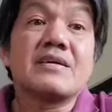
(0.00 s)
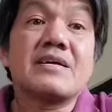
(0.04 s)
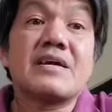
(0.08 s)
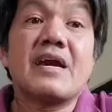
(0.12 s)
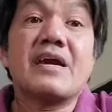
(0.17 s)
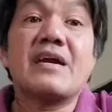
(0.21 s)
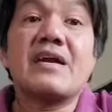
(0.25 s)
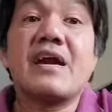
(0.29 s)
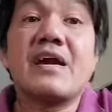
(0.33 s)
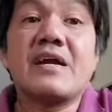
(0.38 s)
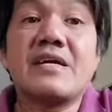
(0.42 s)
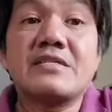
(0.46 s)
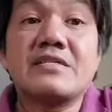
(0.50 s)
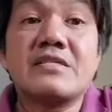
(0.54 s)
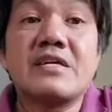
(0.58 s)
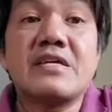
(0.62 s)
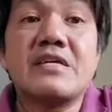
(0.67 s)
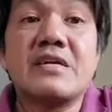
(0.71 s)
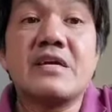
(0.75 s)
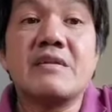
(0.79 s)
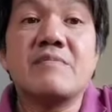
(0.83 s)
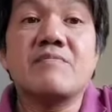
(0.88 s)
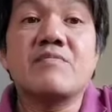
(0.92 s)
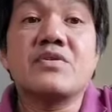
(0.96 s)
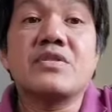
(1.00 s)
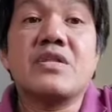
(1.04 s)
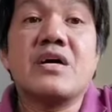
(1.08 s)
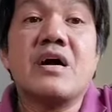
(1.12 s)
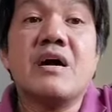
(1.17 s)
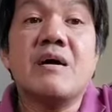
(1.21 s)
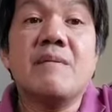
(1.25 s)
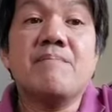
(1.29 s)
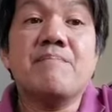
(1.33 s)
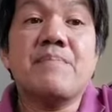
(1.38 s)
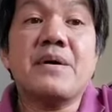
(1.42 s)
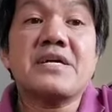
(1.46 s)
kaya itigil mo
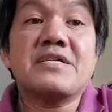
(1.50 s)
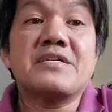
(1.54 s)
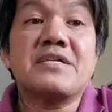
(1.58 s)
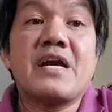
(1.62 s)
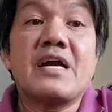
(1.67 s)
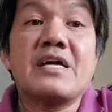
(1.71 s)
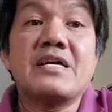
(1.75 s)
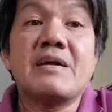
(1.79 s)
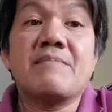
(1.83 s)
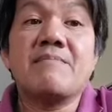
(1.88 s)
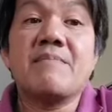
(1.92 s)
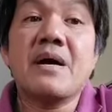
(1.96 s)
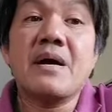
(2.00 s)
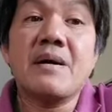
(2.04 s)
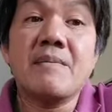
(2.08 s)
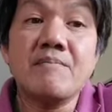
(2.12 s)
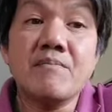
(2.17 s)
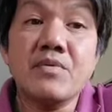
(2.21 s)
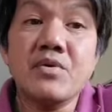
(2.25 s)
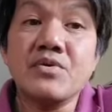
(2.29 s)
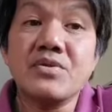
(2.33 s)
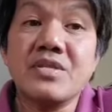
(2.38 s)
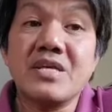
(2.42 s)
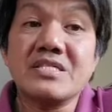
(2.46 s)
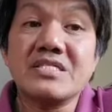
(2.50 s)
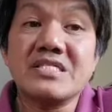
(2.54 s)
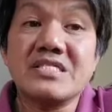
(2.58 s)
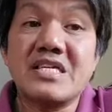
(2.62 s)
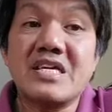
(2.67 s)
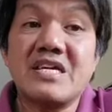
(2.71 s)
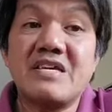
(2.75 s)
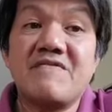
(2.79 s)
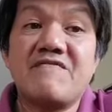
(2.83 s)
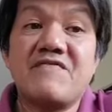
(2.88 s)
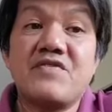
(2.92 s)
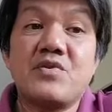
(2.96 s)
na ang pagyayabang mo na
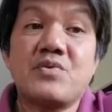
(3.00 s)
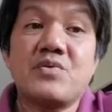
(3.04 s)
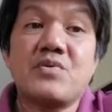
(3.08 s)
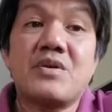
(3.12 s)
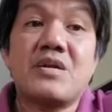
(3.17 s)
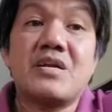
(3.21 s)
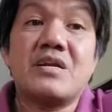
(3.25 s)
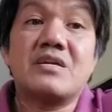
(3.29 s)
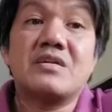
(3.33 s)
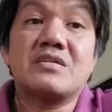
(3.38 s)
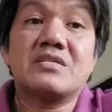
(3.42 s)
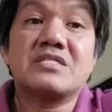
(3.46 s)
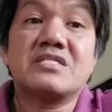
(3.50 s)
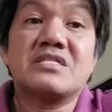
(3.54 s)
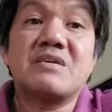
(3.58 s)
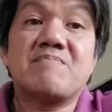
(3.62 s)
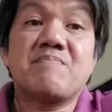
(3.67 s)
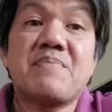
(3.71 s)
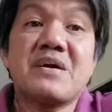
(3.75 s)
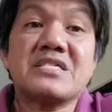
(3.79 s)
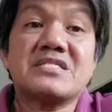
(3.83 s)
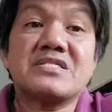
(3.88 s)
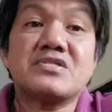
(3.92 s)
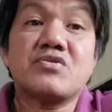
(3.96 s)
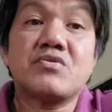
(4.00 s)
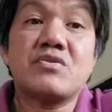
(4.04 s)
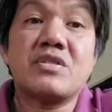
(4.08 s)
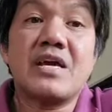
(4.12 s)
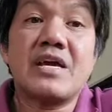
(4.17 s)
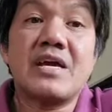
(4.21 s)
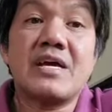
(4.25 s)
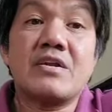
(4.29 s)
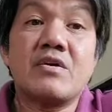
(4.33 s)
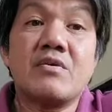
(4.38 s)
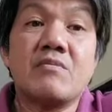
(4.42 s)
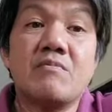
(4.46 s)
savior si
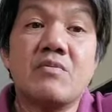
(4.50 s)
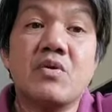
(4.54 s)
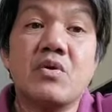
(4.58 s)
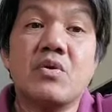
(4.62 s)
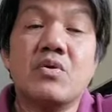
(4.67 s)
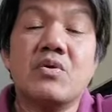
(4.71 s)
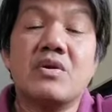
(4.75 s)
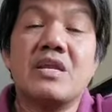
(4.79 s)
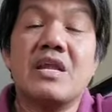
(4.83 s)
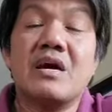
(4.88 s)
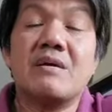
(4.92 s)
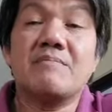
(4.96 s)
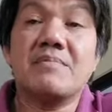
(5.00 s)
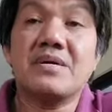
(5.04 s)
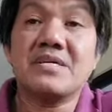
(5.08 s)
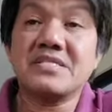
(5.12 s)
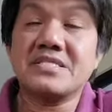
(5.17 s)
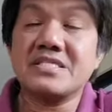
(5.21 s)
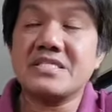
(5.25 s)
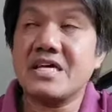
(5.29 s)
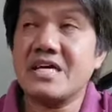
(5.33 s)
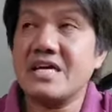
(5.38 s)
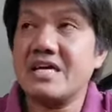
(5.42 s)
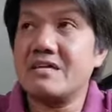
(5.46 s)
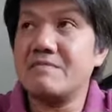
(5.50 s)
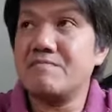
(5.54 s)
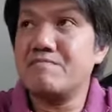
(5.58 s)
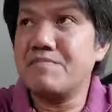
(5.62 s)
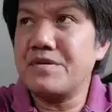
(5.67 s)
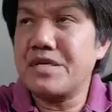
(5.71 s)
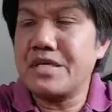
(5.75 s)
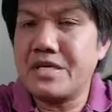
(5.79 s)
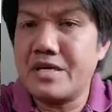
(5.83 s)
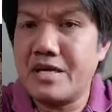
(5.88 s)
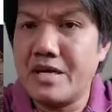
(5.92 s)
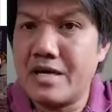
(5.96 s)
pastolero mo laban sa
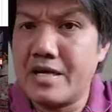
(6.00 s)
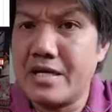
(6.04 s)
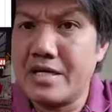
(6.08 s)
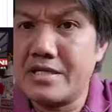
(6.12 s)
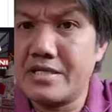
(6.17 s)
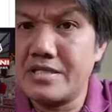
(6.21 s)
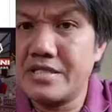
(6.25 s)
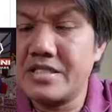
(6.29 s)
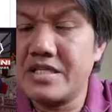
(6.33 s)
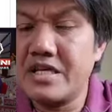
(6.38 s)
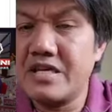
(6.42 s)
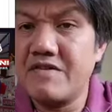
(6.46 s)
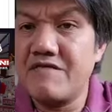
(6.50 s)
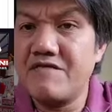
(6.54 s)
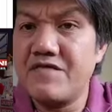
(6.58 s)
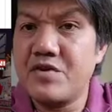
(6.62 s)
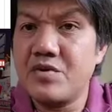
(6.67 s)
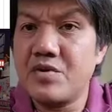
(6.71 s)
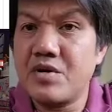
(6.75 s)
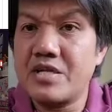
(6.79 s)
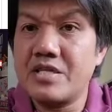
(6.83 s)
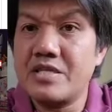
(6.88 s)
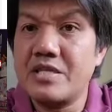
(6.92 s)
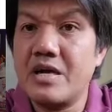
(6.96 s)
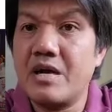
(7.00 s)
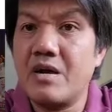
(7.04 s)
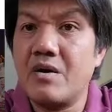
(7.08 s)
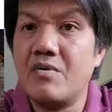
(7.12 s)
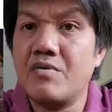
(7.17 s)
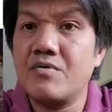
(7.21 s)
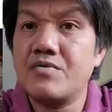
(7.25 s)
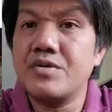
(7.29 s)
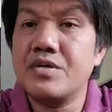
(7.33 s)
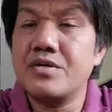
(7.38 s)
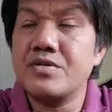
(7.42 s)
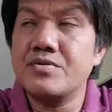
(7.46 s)
NPA. Savior
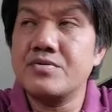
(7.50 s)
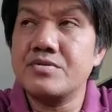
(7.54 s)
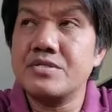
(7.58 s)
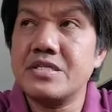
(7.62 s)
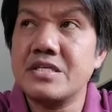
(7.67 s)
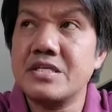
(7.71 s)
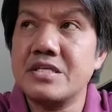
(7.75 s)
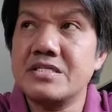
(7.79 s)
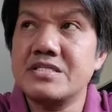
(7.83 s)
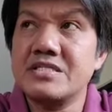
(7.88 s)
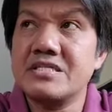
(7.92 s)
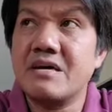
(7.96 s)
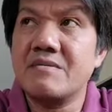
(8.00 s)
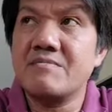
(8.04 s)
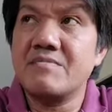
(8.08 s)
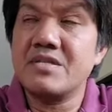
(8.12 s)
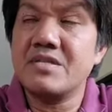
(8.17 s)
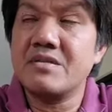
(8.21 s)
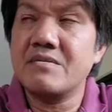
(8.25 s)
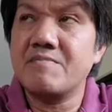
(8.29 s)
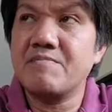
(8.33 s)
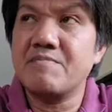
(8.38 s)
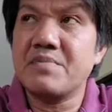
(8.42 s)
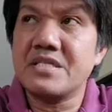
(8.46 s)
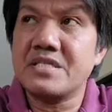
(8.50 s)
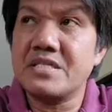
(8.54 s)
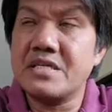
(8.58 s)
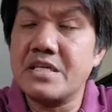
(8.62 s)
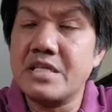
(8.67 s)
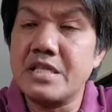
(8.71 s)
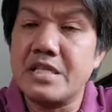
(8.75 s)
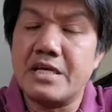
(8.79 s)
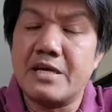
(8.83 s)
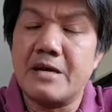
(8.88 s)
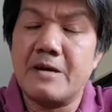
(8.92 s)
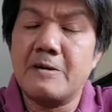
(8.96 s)
daw. Yan yung sinasabi ni
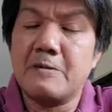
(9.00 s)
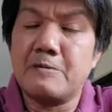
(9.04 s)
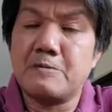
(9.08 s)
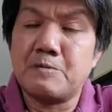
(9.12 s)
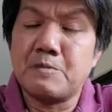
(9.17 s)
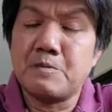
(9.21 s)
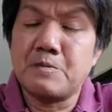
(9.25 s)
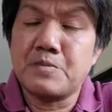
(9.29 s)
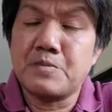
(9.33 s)
Padilla.